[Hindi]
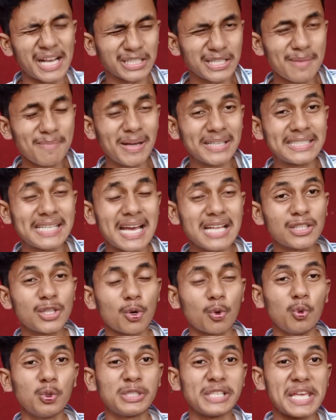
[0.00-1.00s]
एकदम अच्छा
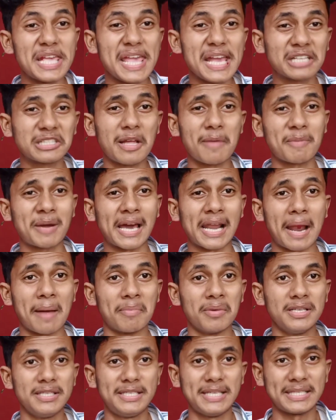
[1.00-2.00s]
तो कुछ एकदम
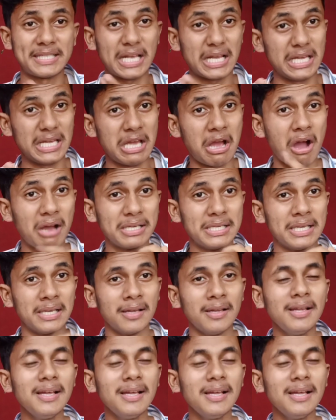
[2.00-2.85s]
खराब जैसा की है